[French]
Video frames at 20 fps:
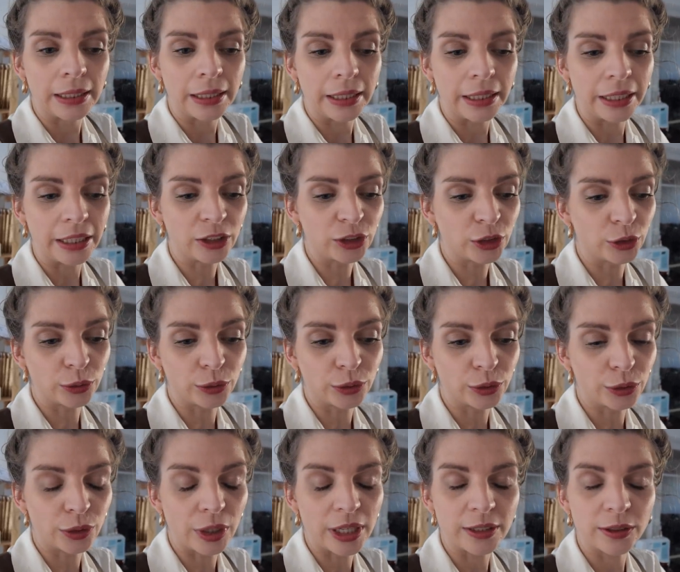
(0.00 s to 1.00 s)
et
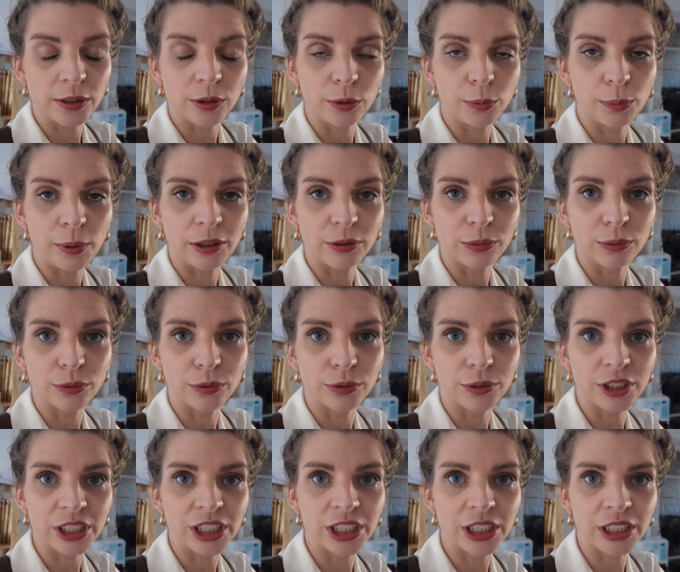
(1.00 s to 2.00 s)
je, laisse le patron
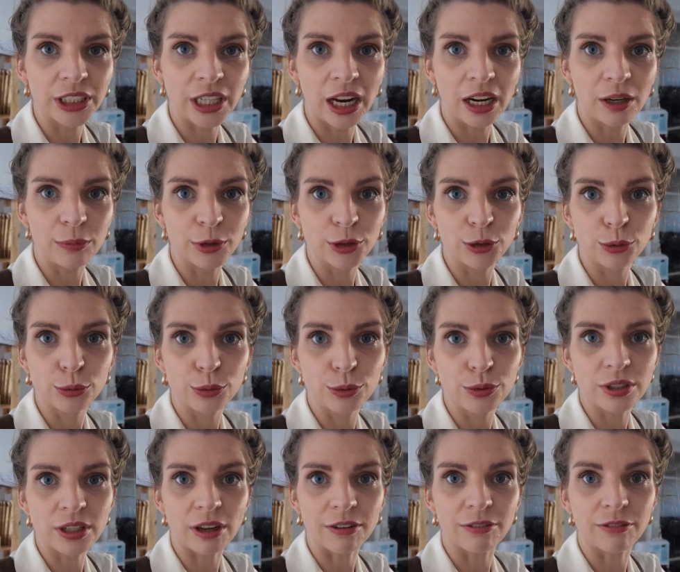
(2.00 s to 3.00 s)
original, mais du
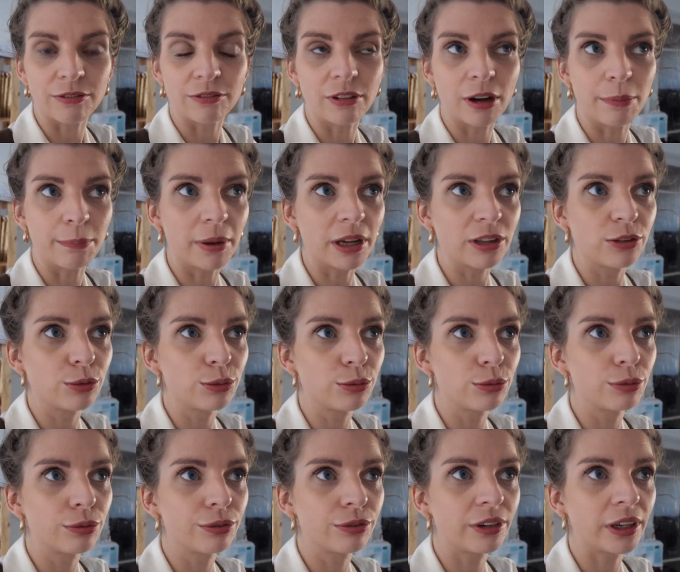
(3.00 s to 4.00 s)
coup ça va pas du
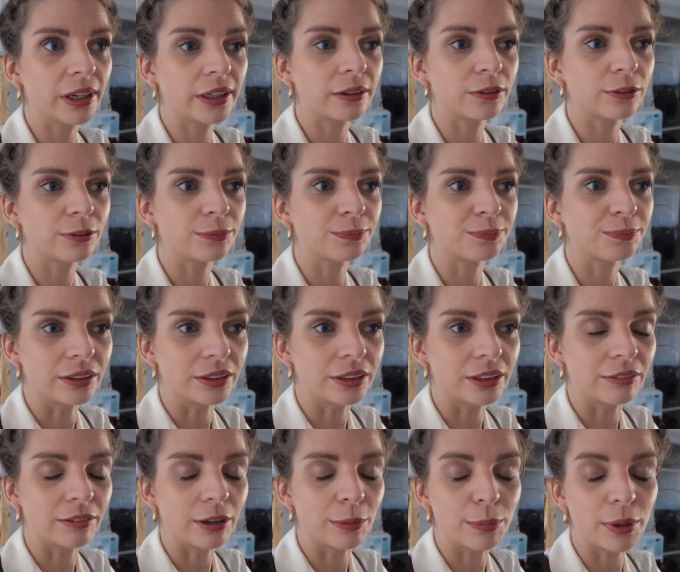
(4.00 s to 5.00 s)
tout faire, euh,
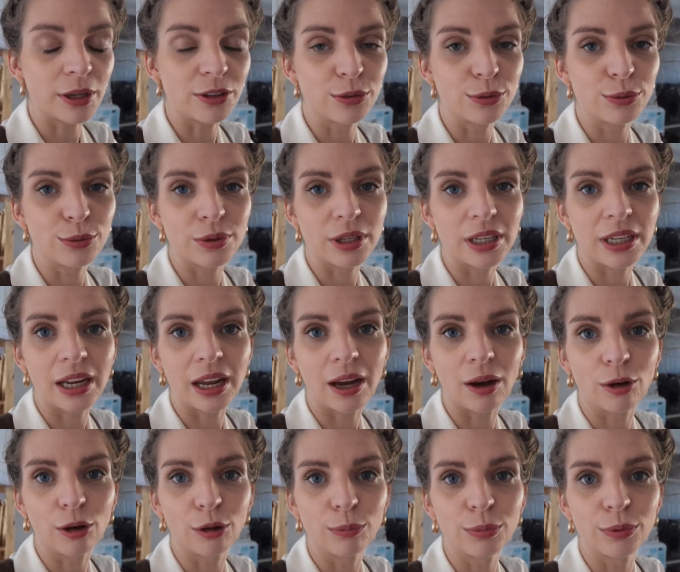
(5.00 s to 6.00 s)
ça va pas du tout être la
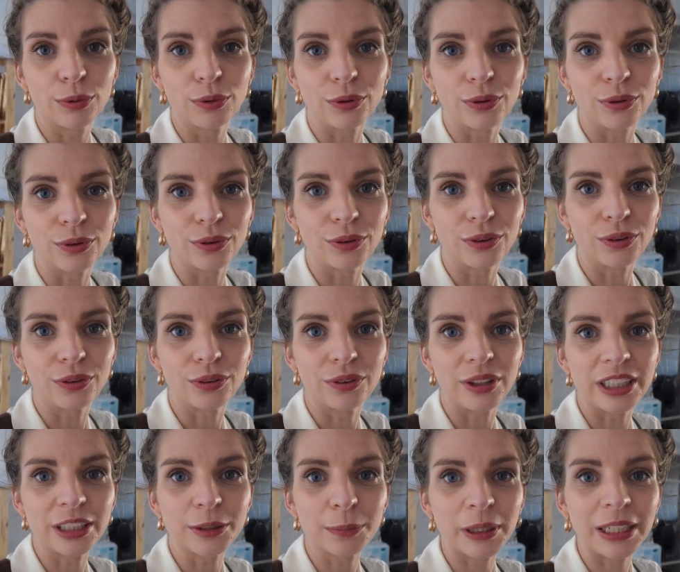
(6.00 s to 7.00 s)
robe, euh,
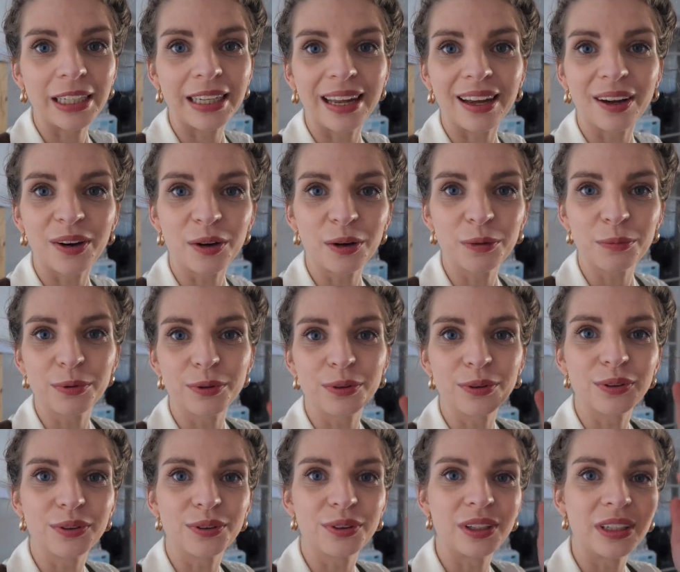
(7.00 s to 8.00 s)
l'esprit de la robe
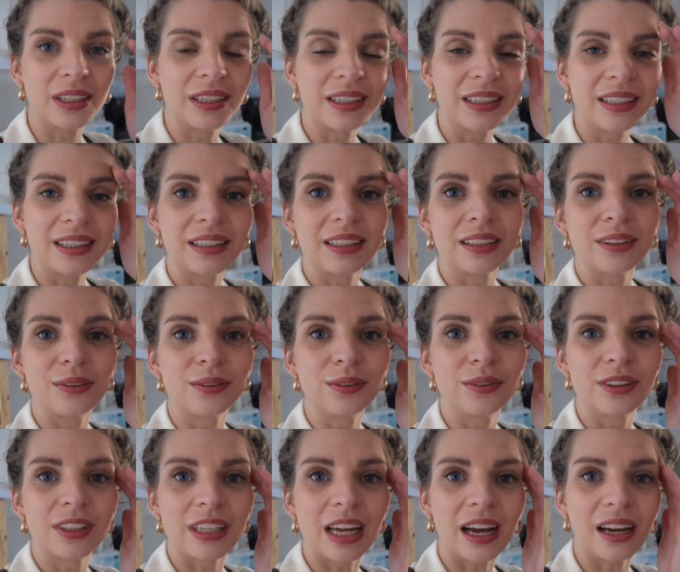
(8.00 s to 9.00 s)
euh, de
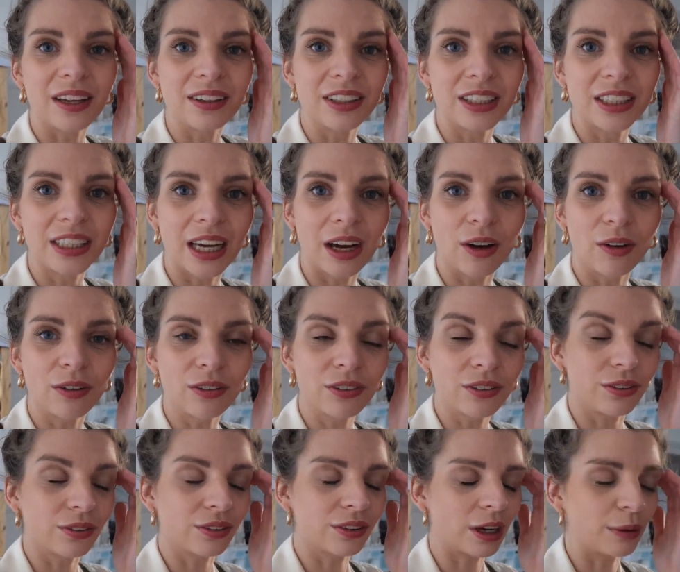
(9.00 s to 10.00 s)
star années
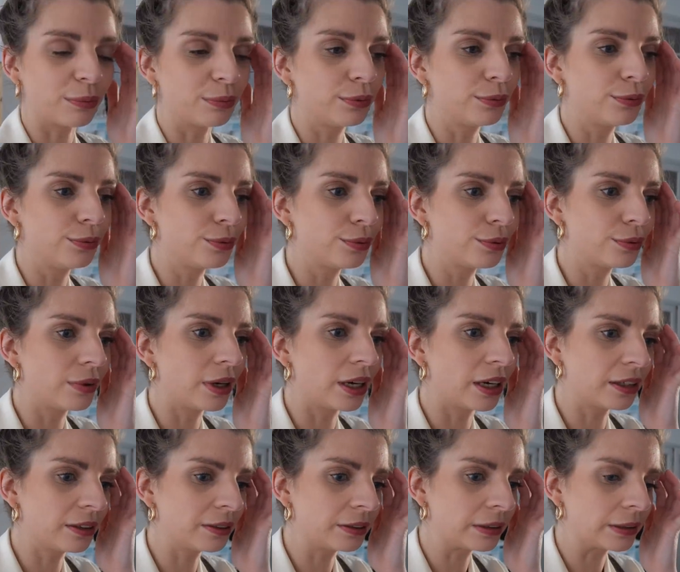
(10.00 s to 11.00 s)
40, ça sera plus du tout
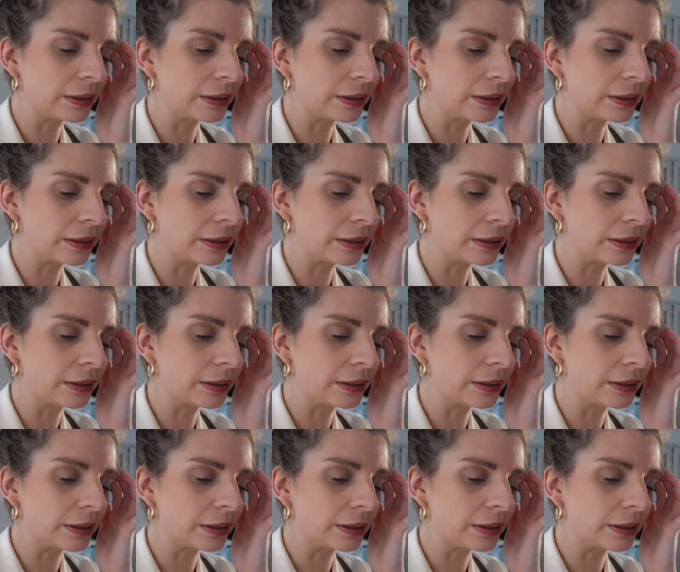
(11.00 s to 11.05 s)
là.